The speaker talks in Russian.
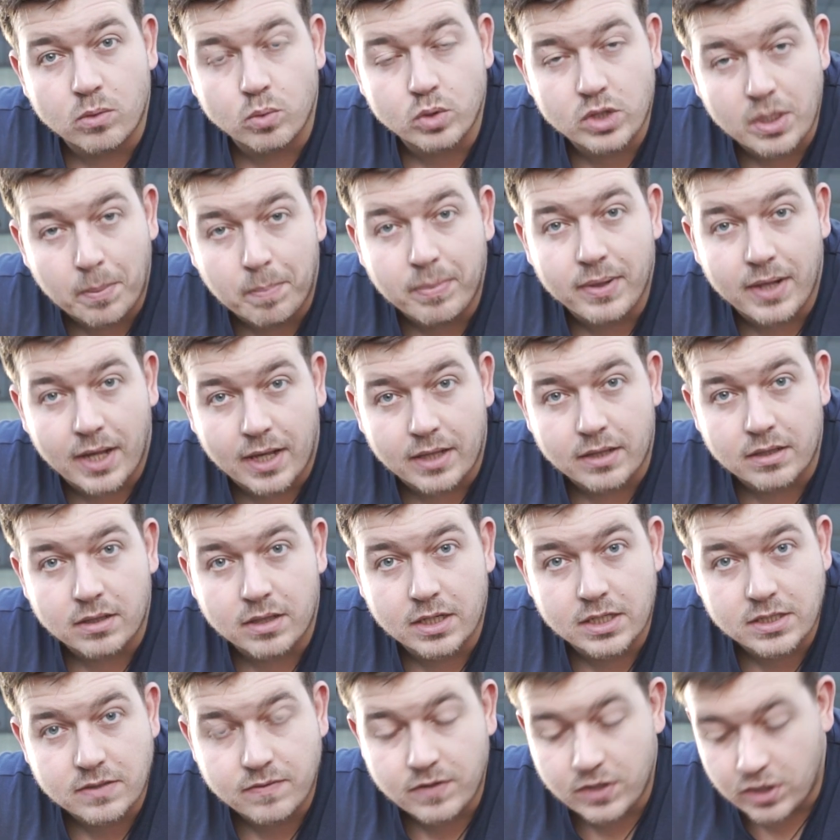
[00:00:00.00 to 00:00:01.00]
У тебя план
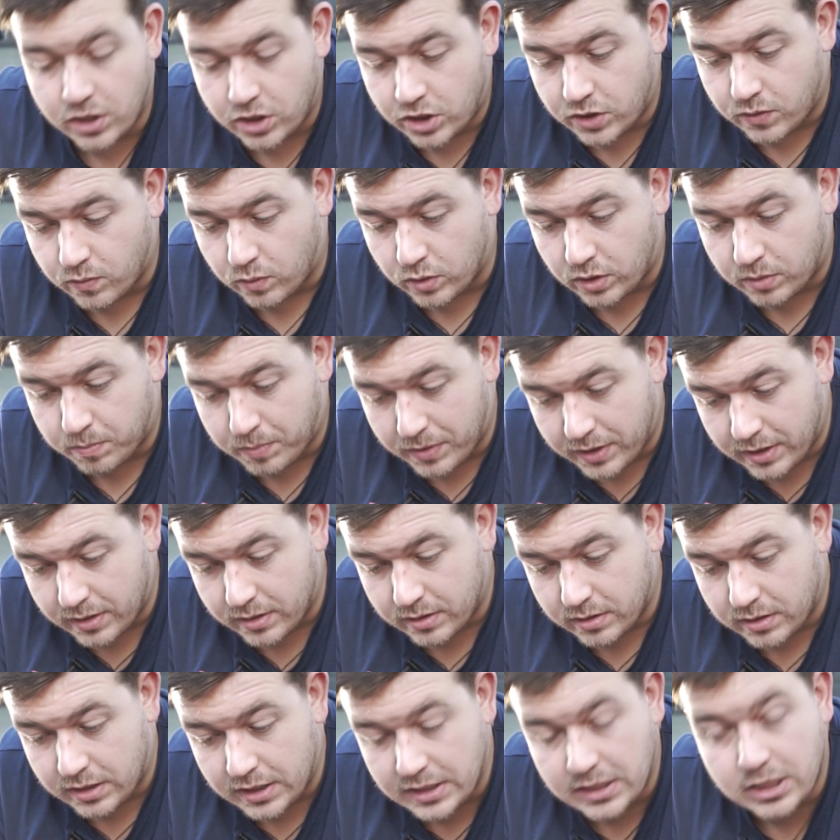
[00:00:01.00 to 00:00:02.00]
развития чего?
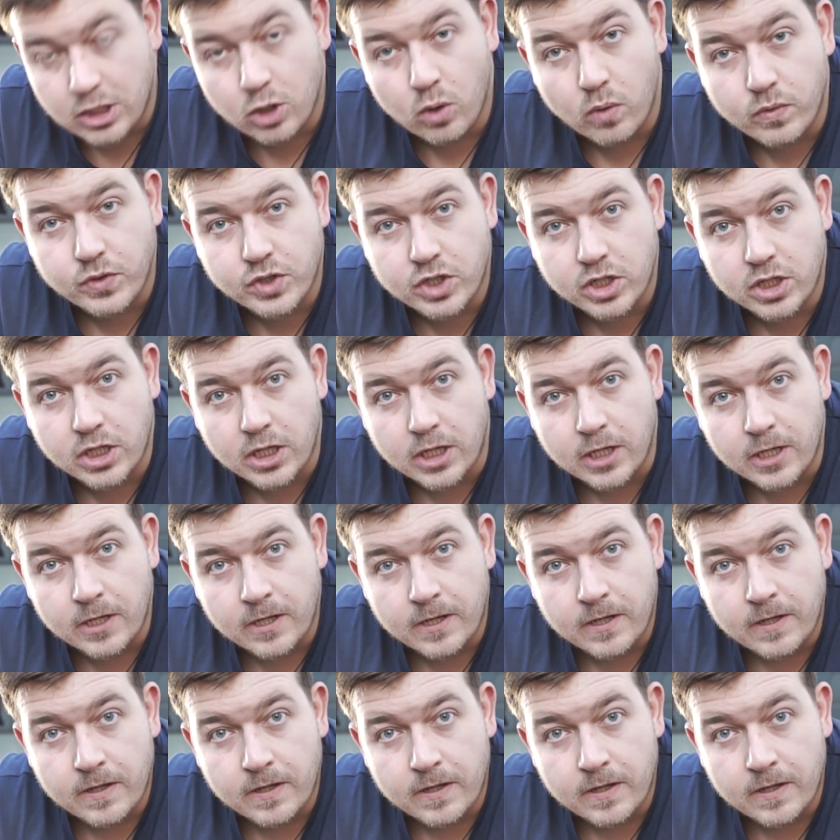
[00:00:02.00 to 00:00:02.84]
Э, тестировщика?